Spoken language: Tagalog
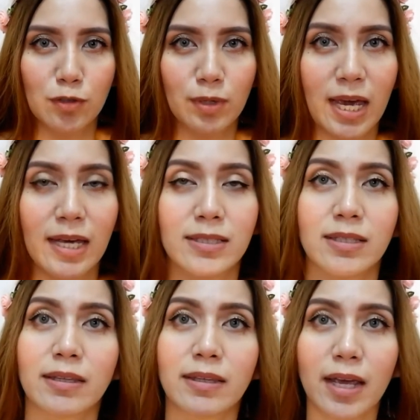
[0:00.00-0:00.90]
So, guys,
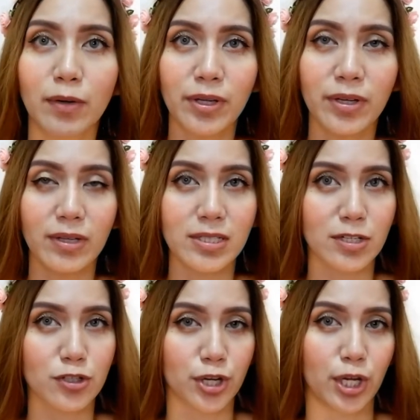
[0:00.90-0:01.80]
ito try ko na yung
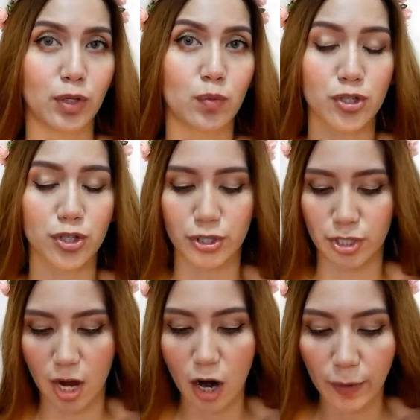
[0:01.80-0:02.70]
isang shade, which
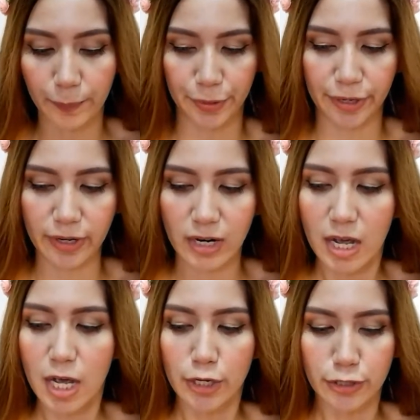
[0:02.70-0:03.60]
is the Harper.
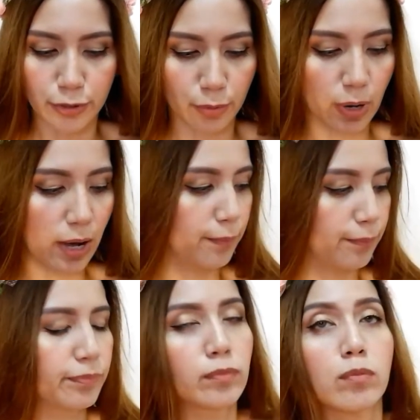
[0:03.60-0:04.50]
So,
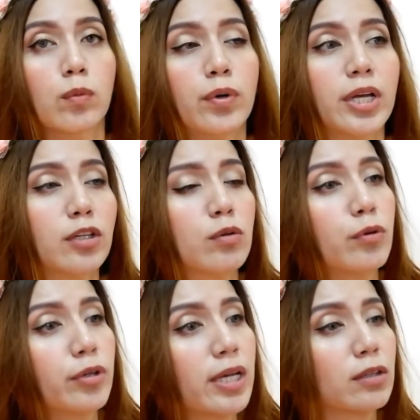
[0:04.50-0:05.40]
um, buburahin ko
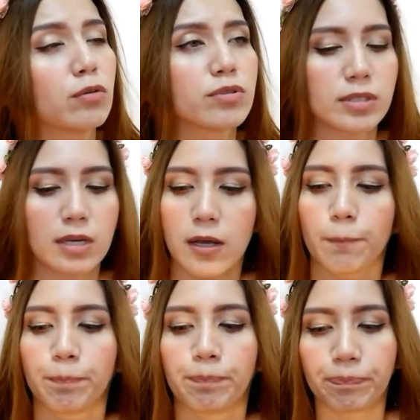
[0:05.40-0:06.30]
muna itong
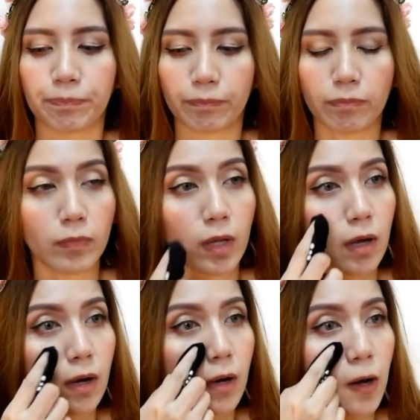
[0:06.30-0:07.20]
si
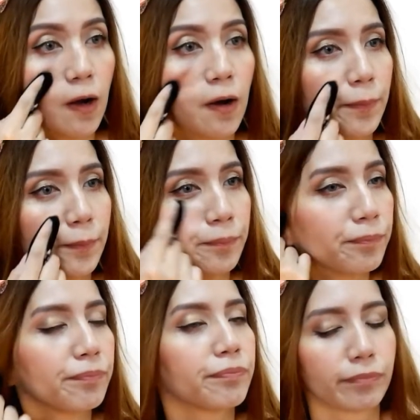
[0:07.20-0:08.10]

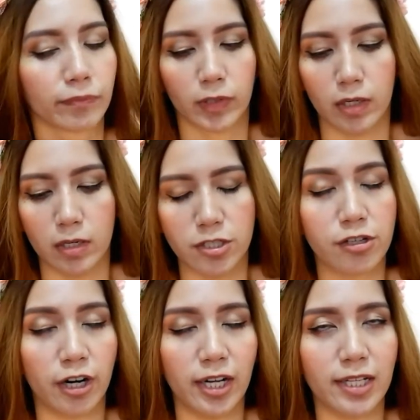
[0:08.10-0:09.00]
um,
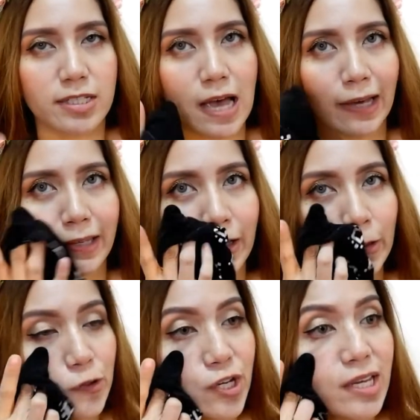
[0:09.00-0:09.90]
Scarlet sa
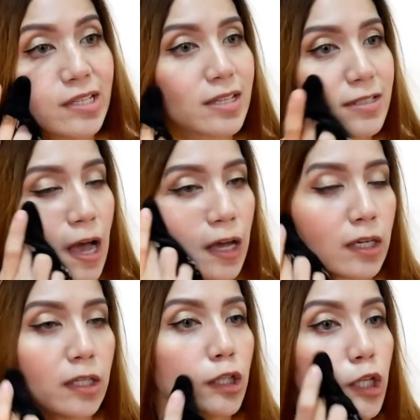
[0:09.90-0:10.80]
aking cheeks and sa
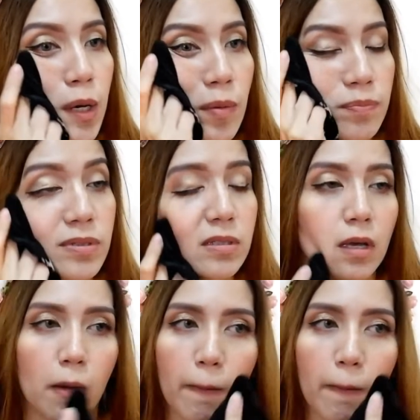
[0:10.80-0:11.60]
aking lips.